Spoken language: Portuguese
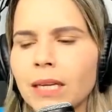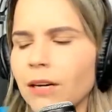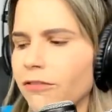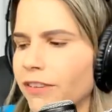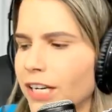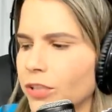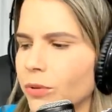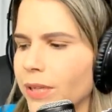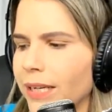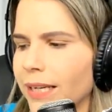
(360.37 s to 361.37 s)
e eu
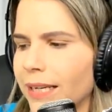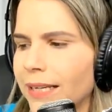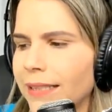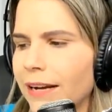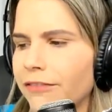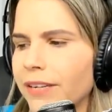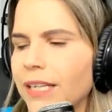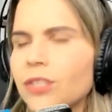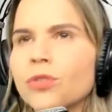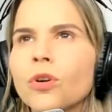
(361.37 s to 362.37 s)
vejo que Davi
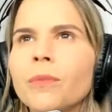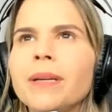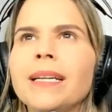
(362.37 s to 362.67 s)
ele soube